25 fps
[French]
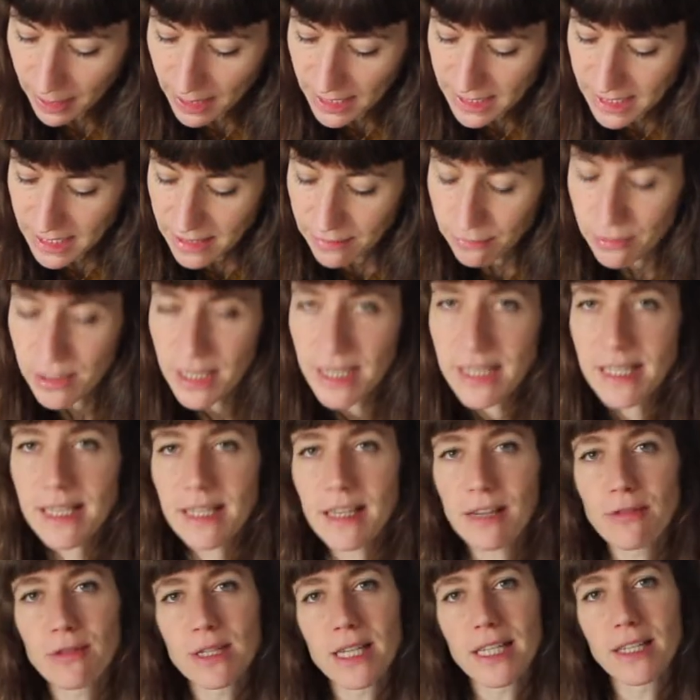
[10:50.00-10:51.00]
Ce qui vous aide,
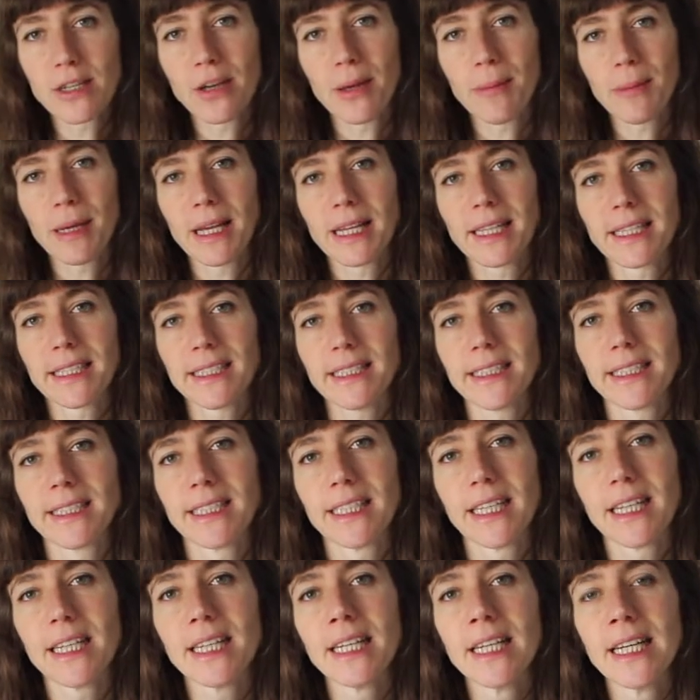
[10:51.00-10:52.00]
c'est que vous êtes quand même quelqu'un
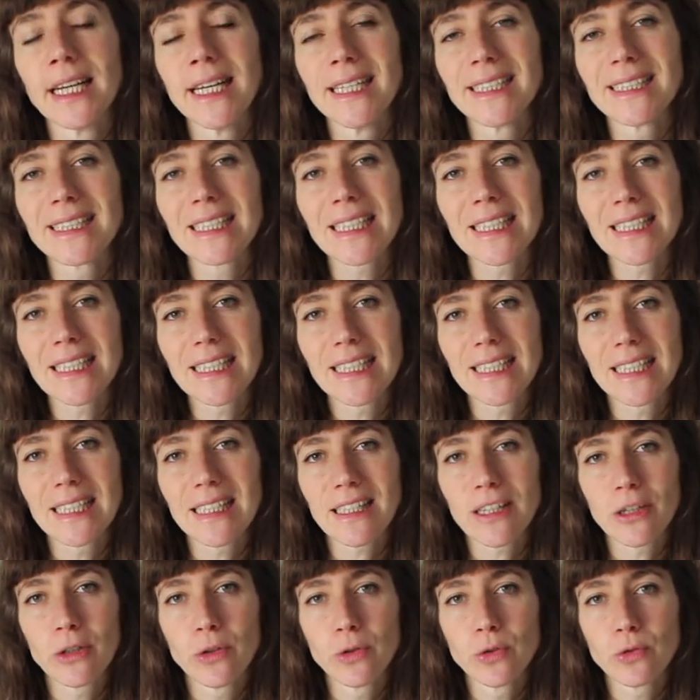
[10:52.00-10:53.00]
qui a très
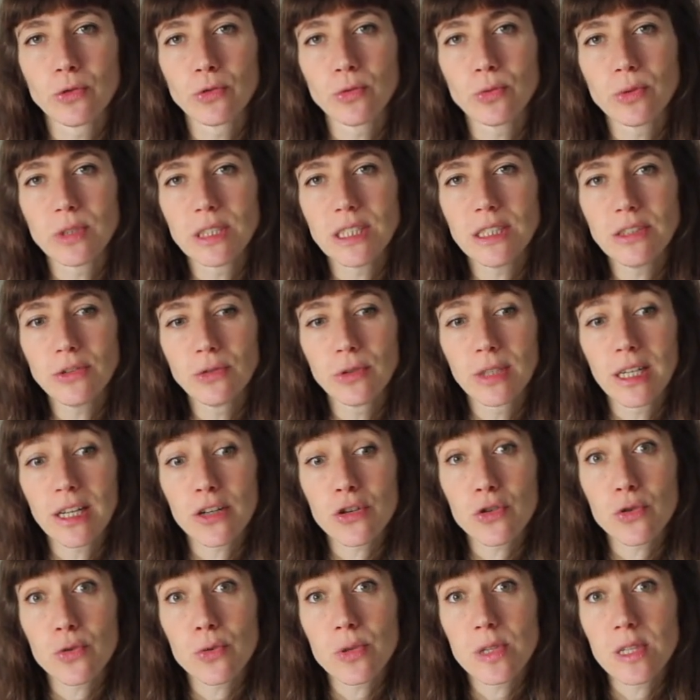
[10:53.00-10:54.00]
clair le souci de la
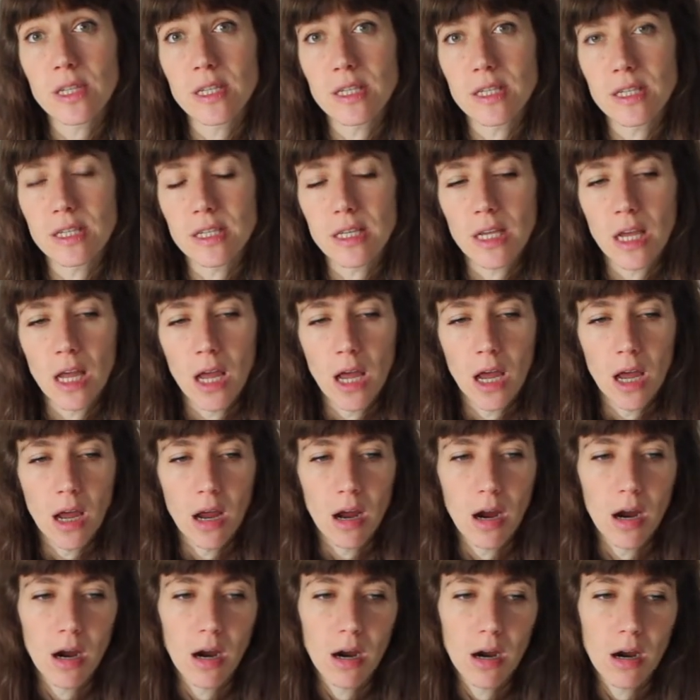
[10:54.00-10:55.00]
justice
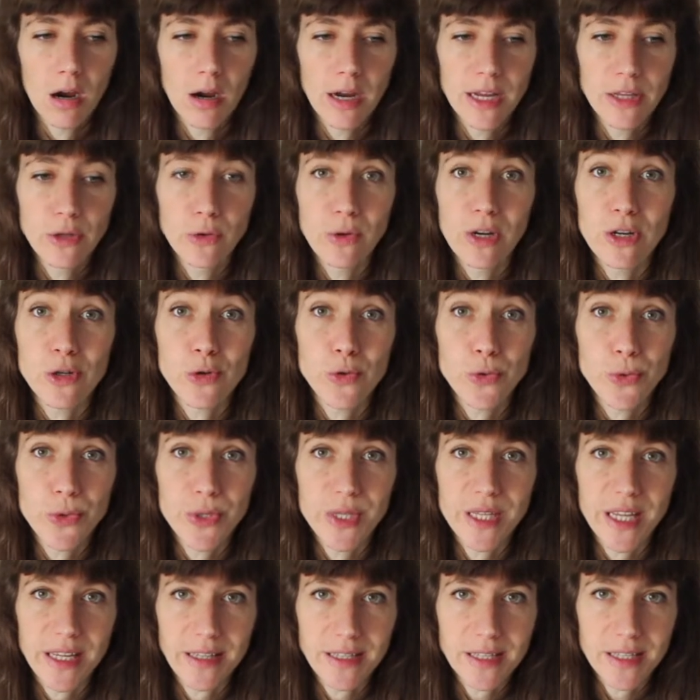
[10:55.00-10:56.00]
euh, et de la
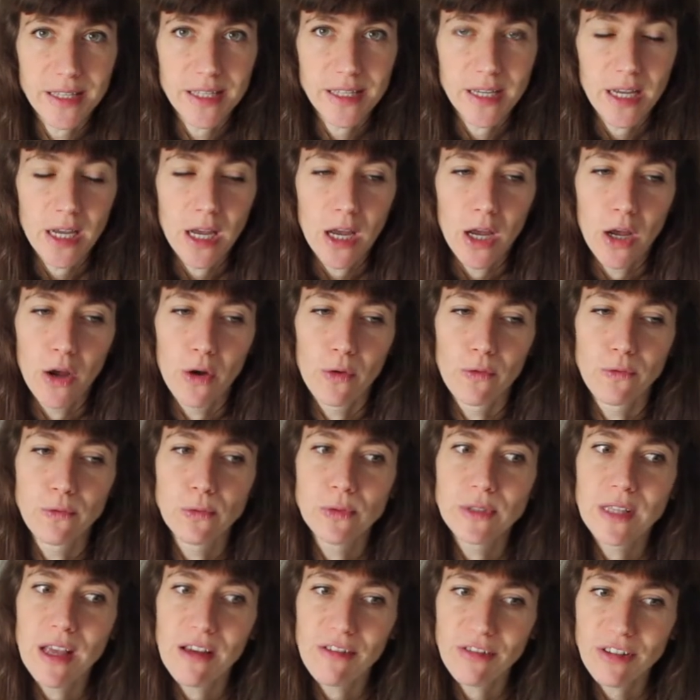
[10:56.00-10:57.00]
justesse
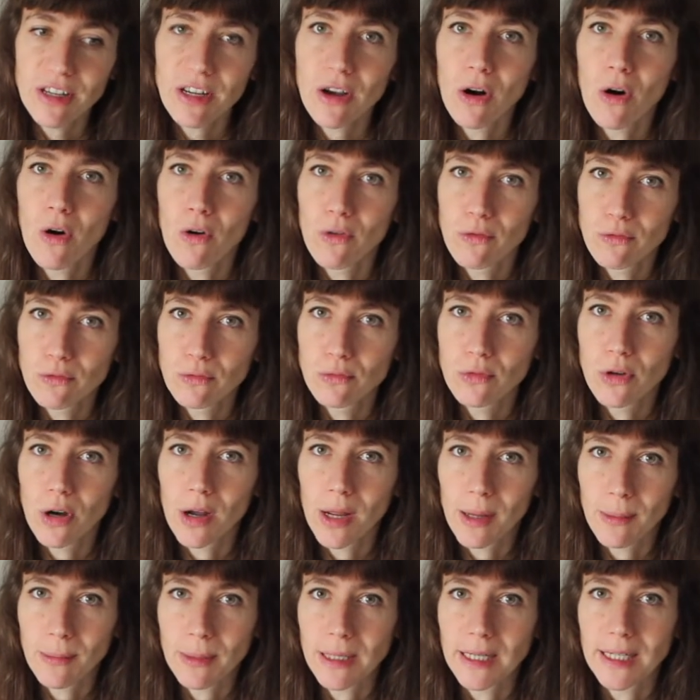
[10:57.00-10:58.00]
vous avez en vous quand
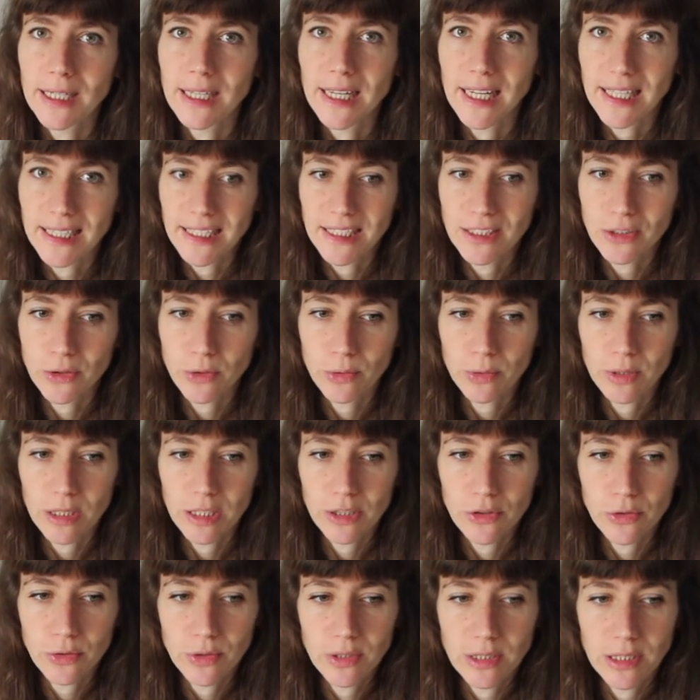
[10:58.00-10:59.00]
même la question de
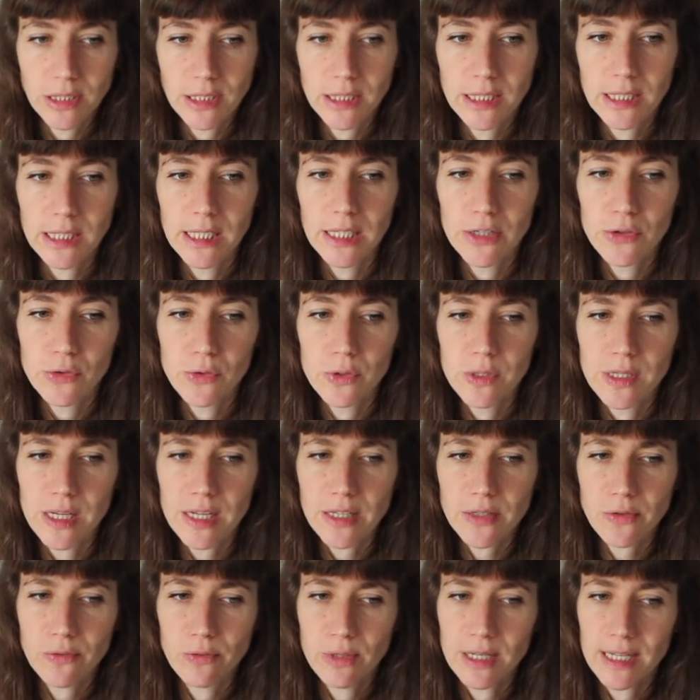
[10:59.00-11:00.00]
la justice et de la
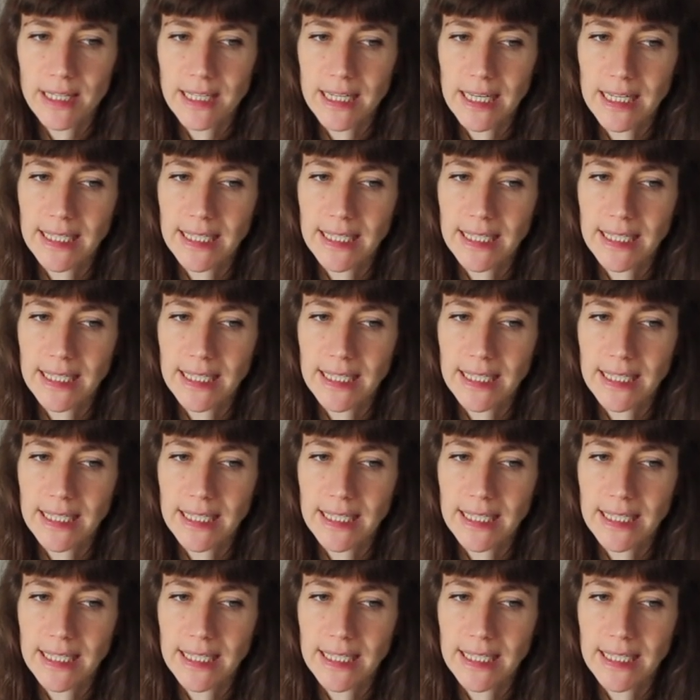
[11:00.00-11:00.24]
justesse. Vous êtes